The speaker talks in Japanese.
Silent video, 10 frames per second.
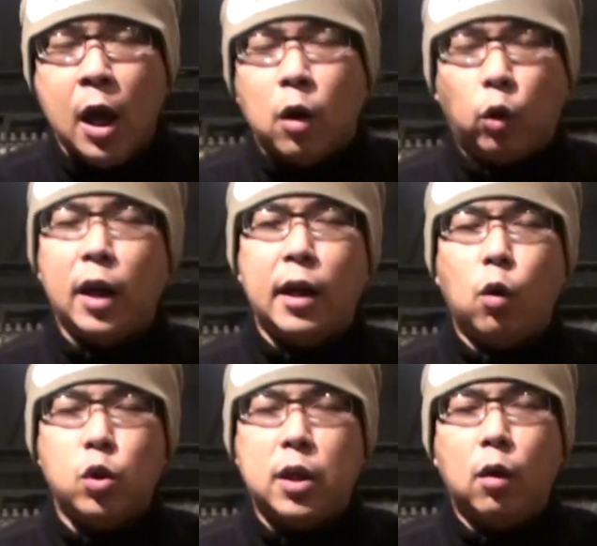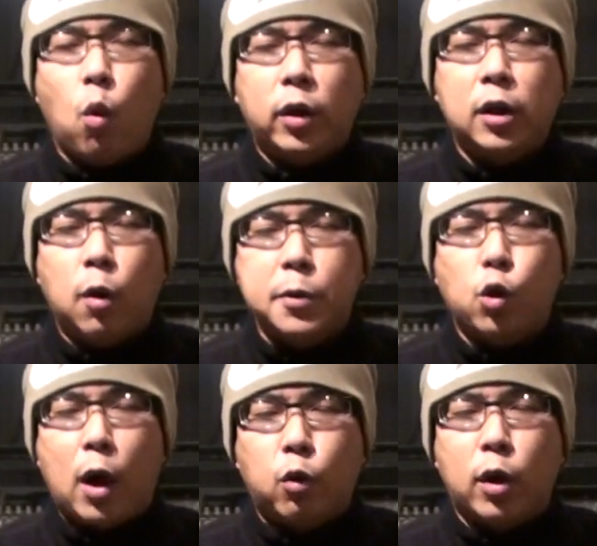小棚の小下の貢献に込みそ
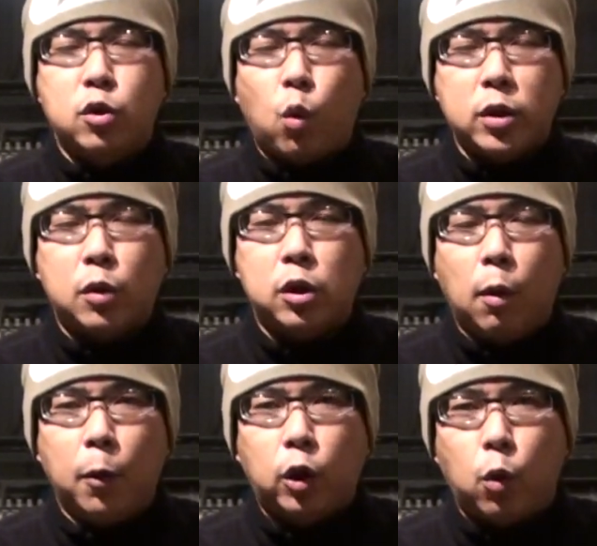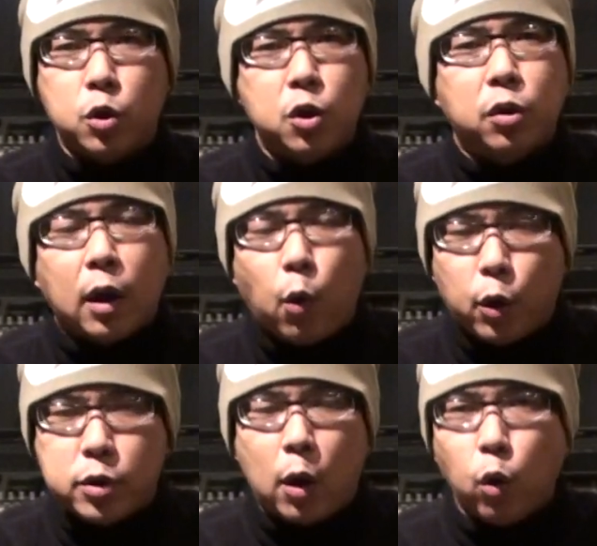うは壊るぞ、こしゃくしこもって、こすぐって声こせ。